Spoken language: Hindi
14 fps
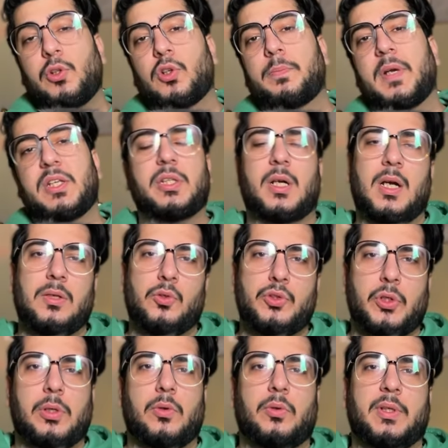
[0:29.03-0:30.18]
लोग परेशान हो
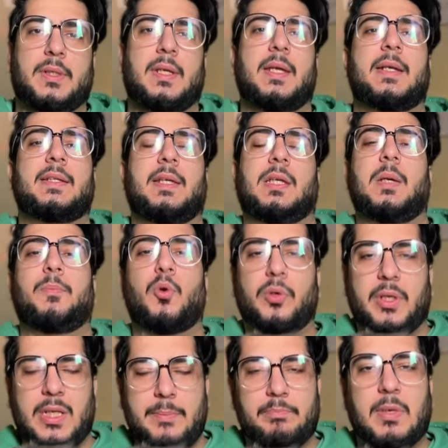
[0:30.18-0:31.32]
चुके होंगे कि यार ये क्या
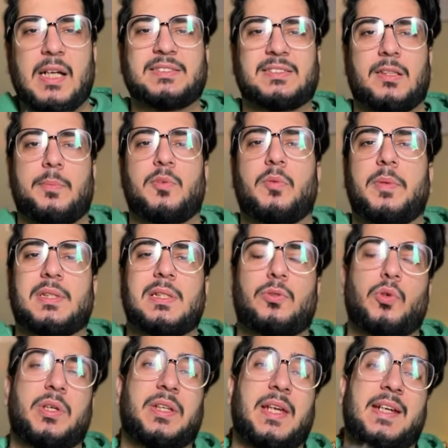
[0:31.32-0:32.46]
बोंगी है बाईस अरब रुपए की
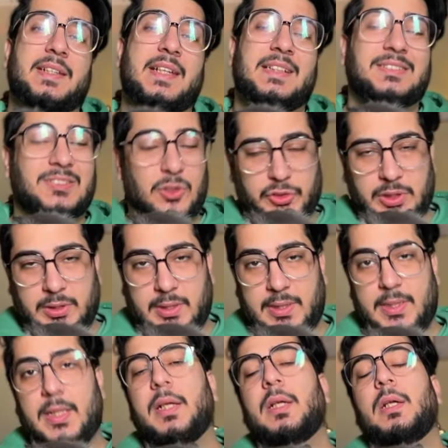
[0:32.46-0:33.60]
कोई कैट कैसे हो सकती
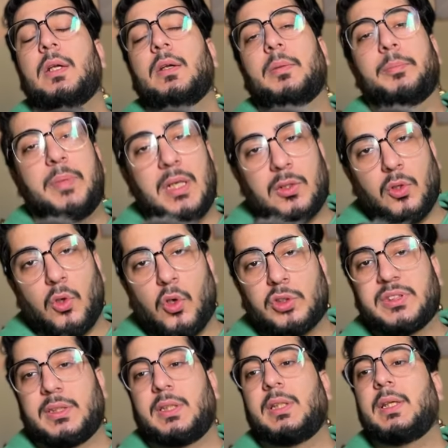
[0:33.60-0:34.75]
है बिल्कुल हो
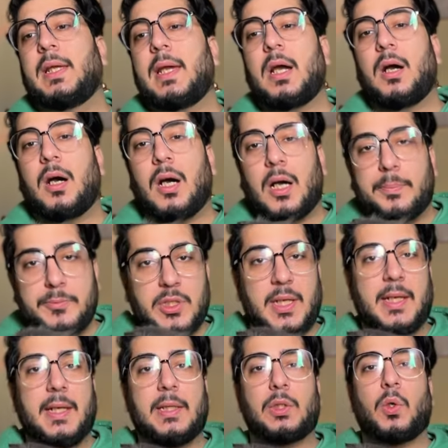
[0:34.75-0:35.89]
सकती है आप
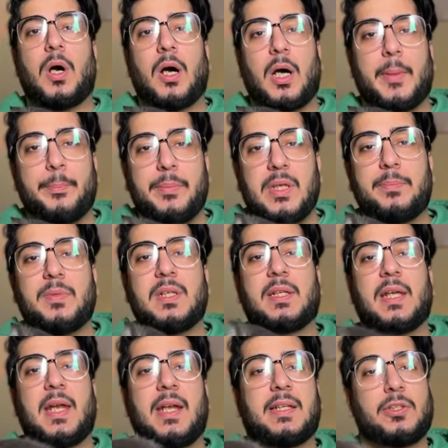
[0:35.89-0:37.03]
चाहें तो आप भी अपनी
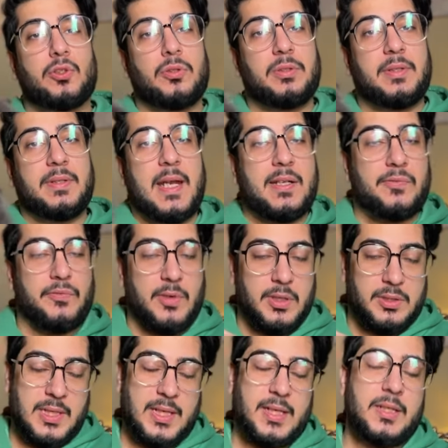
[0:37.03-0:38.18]
कैट की जो
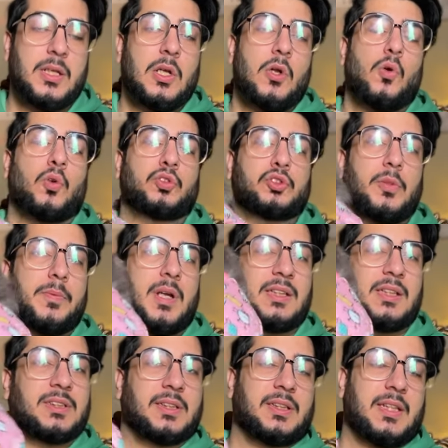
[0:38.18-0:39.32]
नेटवर्थ है उसको बढ़ा
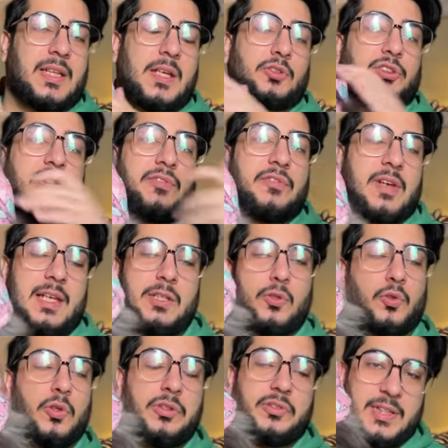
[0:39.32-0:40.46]
सकते हैं उसकी वैल्यू
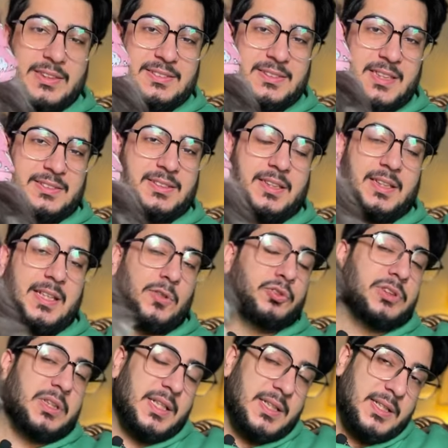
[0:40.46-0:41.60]
को इंक्रीज़ कर सकते हैं
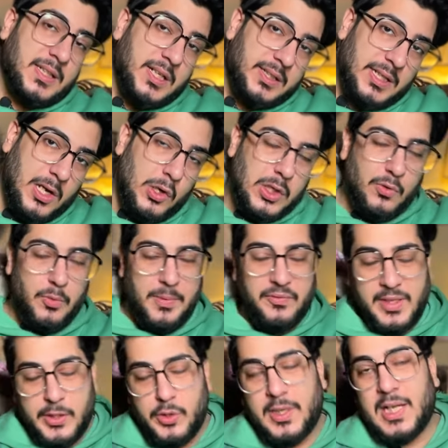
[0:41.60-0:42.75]
उसका तरीकेकार क्या होगा वो मैं
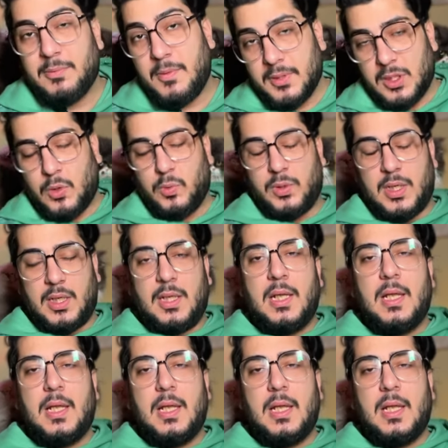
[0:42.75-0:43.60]
वीडियो के एंड पे बताऊंगा